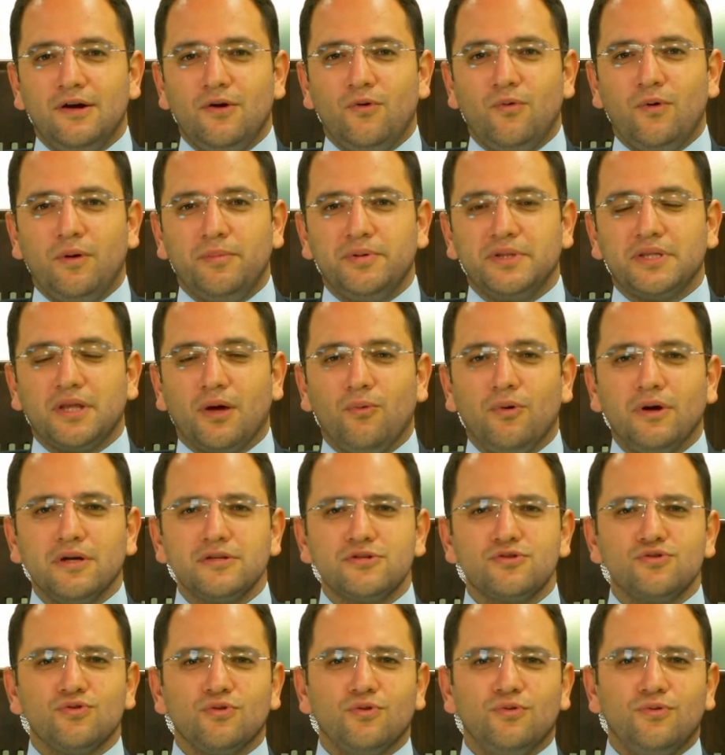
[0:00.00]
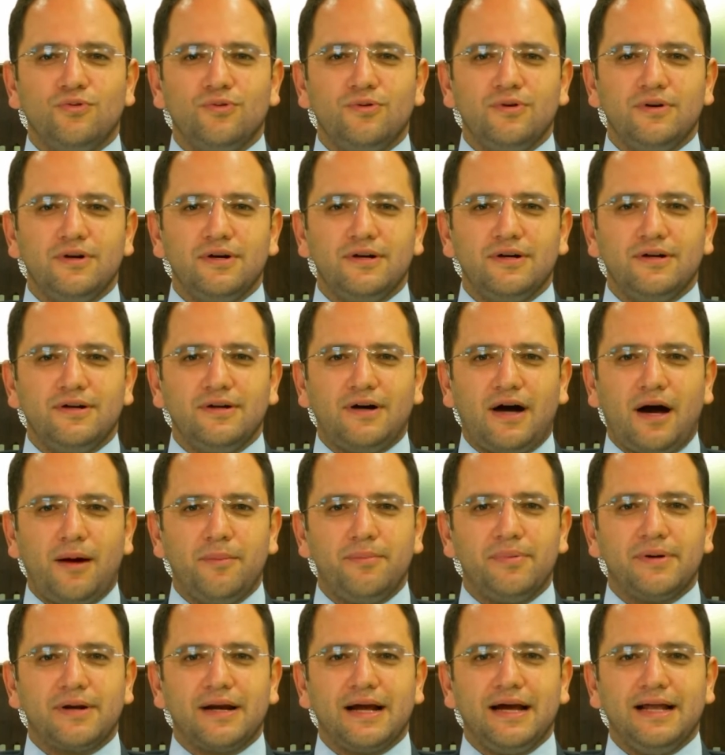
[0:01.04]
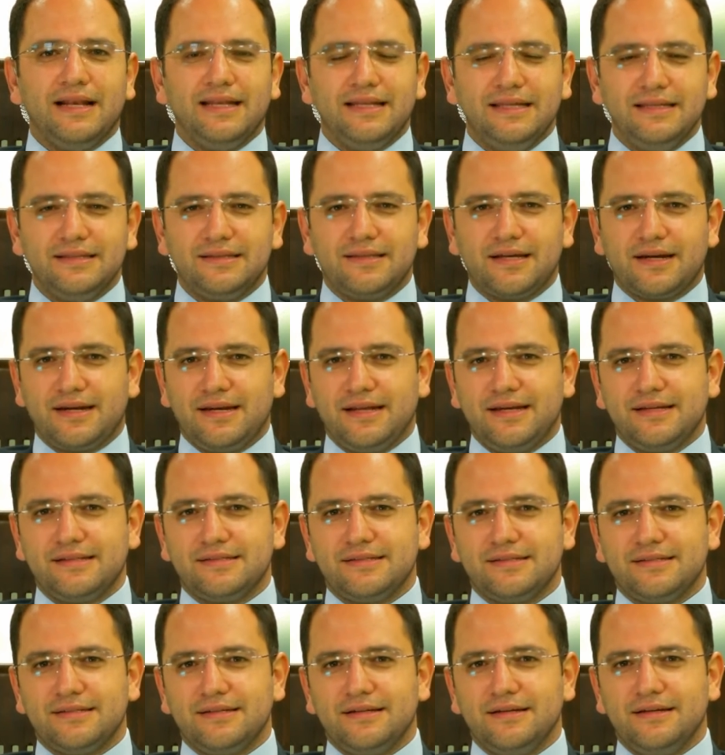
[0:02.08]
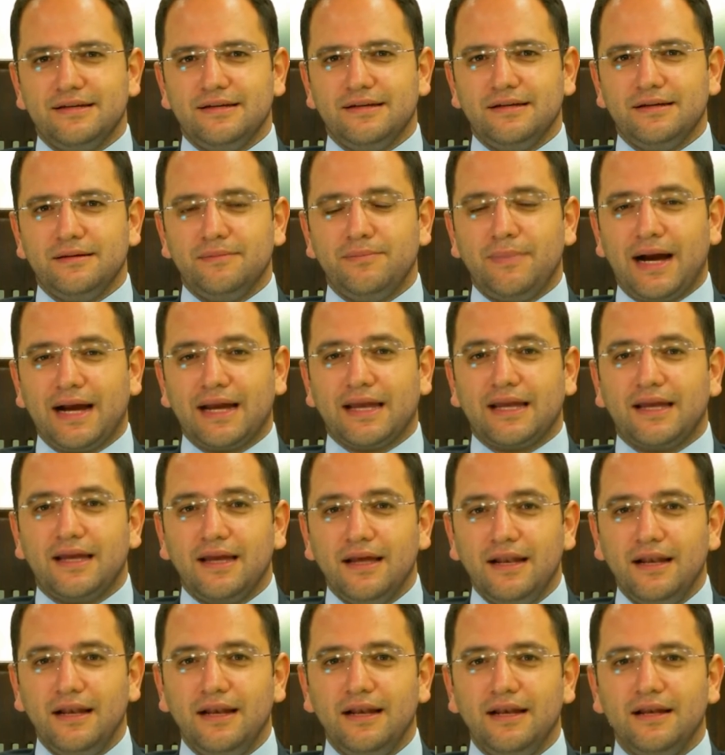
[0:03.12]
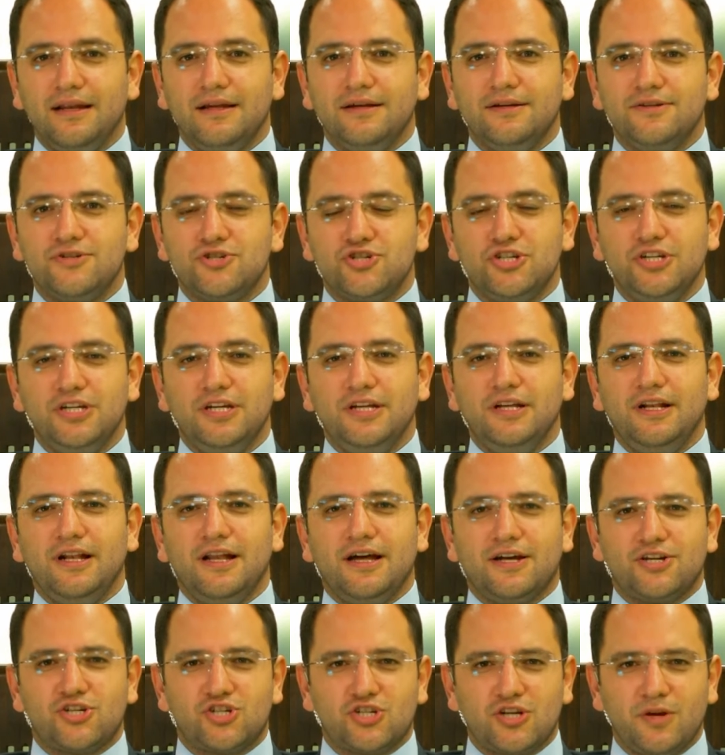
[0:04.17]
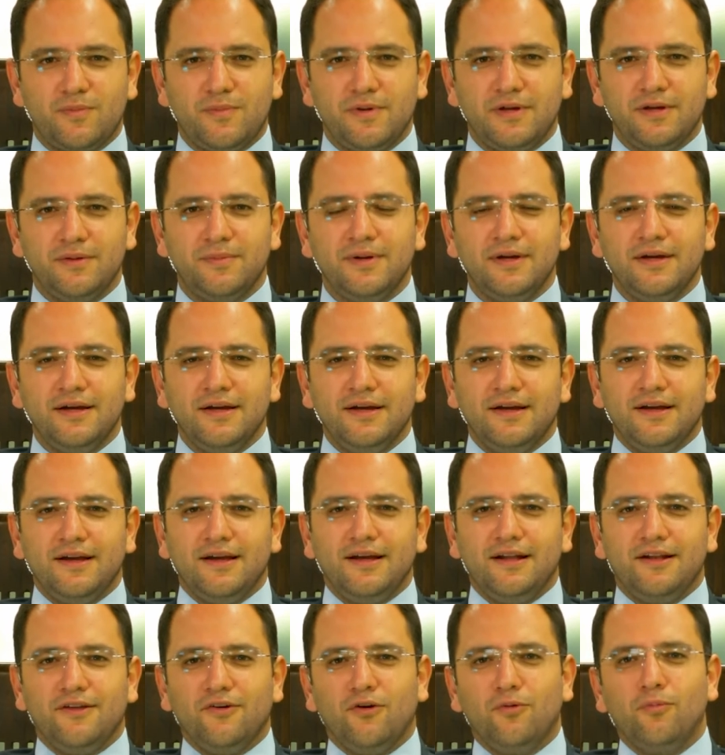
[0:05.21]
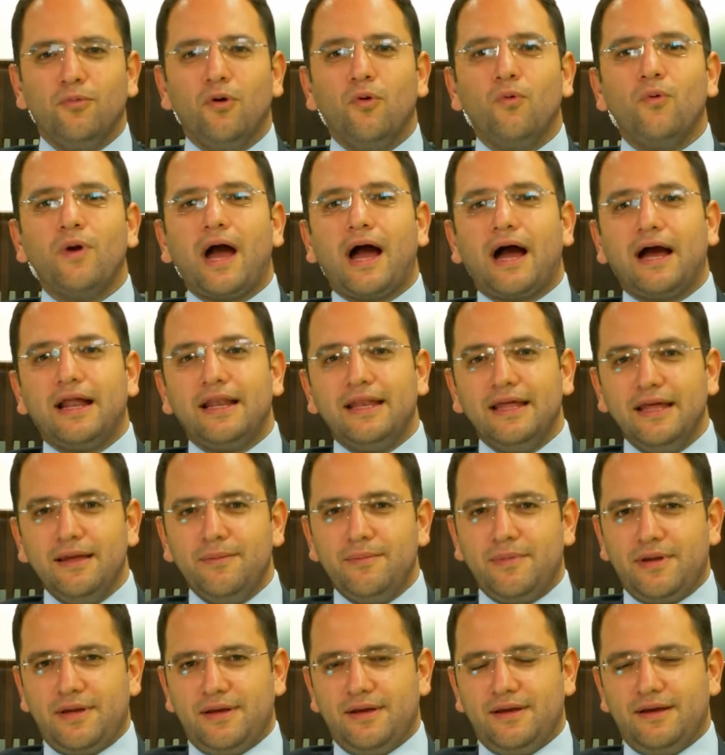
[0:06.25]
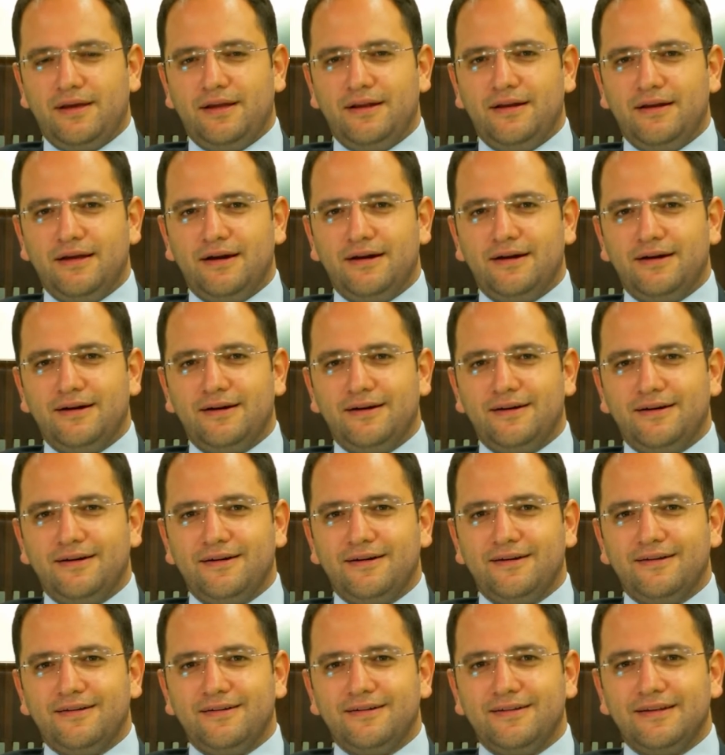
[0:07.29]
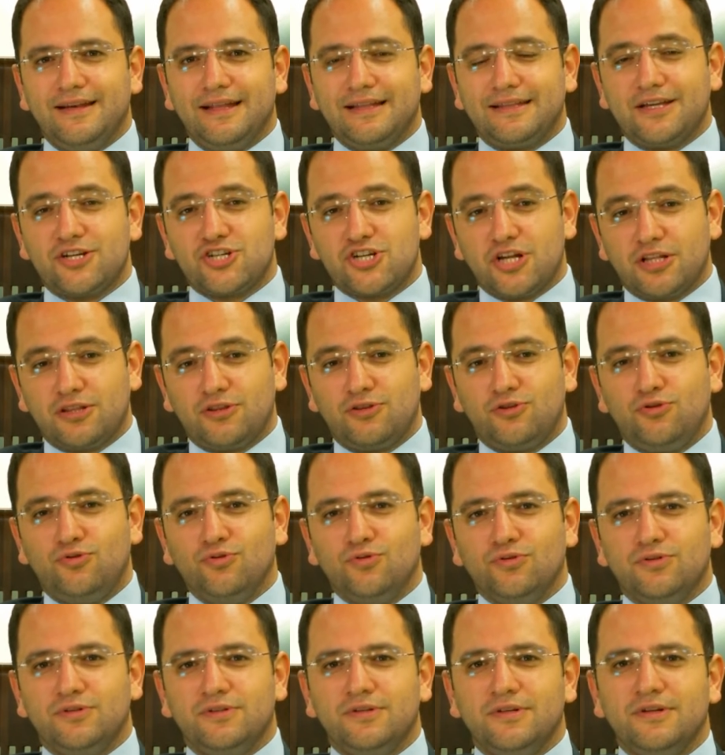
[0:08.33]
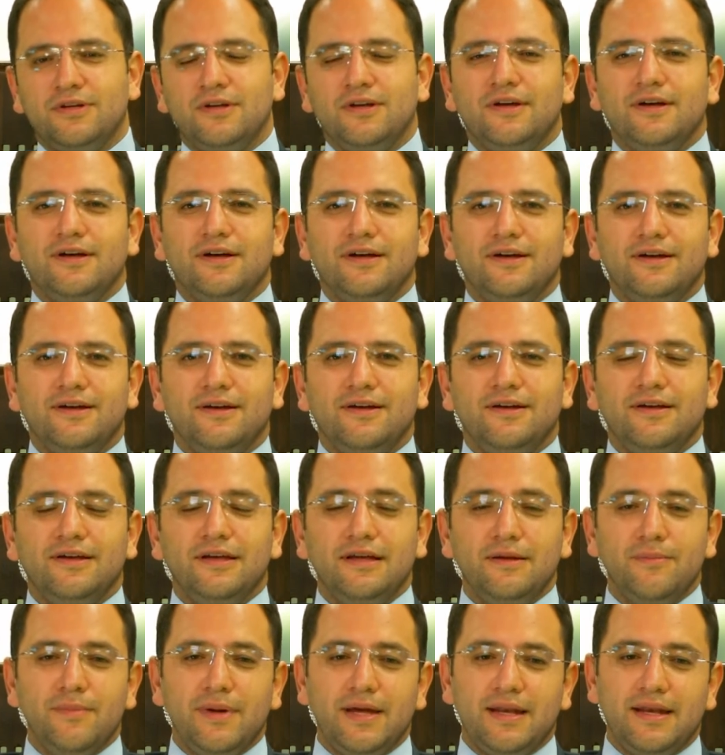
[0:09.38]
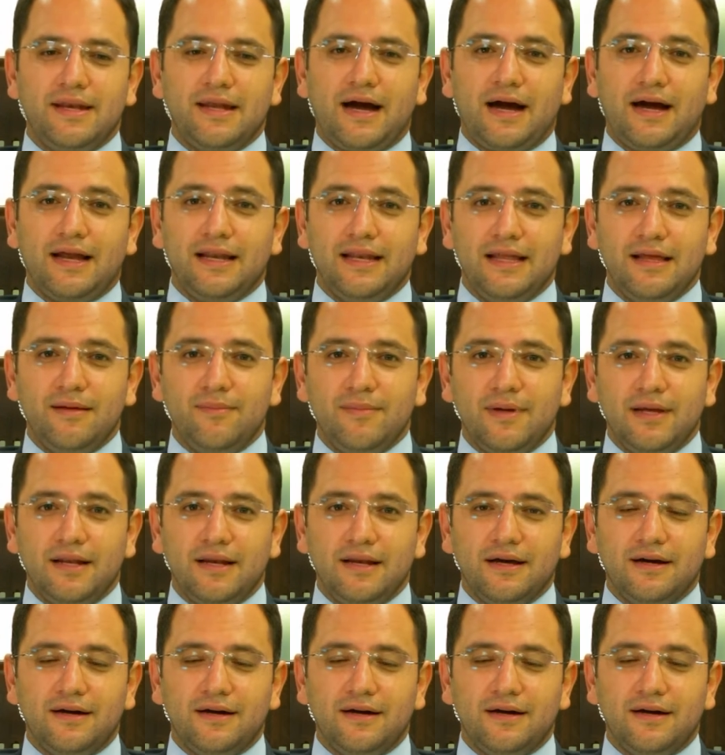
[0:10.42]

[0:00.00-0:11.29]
وبتواصله آه، عبر الإنترنت آه، مع كل جيل الشباب اليوم هو علامة لتجدد آه، ايماننا علامه